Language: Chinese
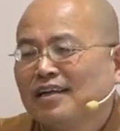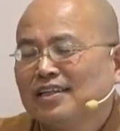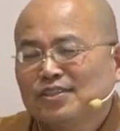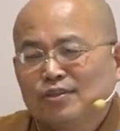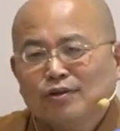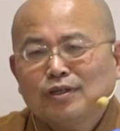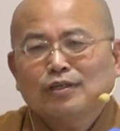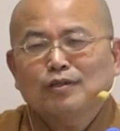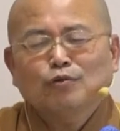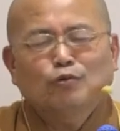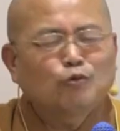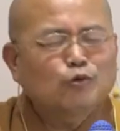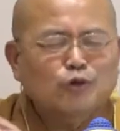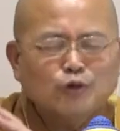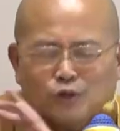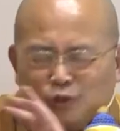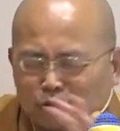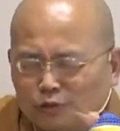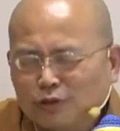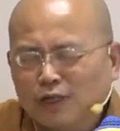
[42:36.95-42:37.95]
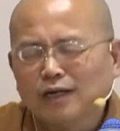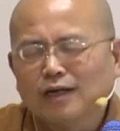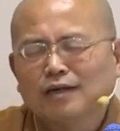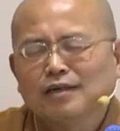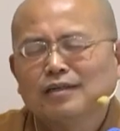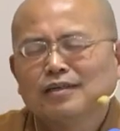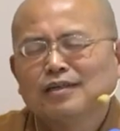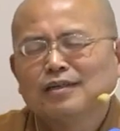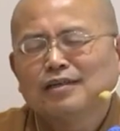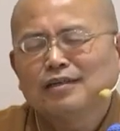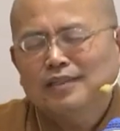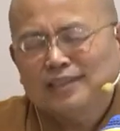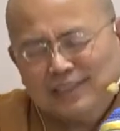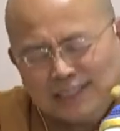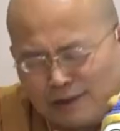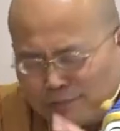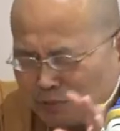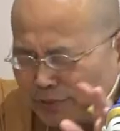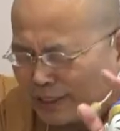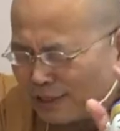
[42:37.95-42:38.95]
所以无论如何，你
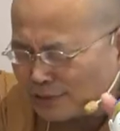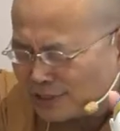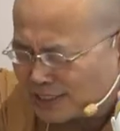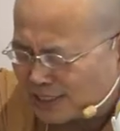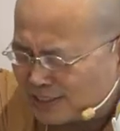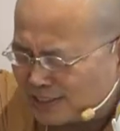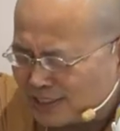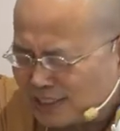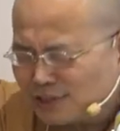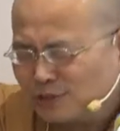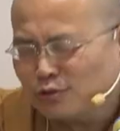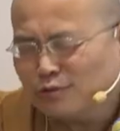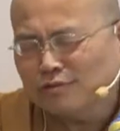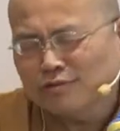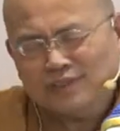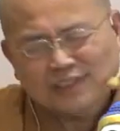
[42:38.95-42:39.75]
要不要生净土，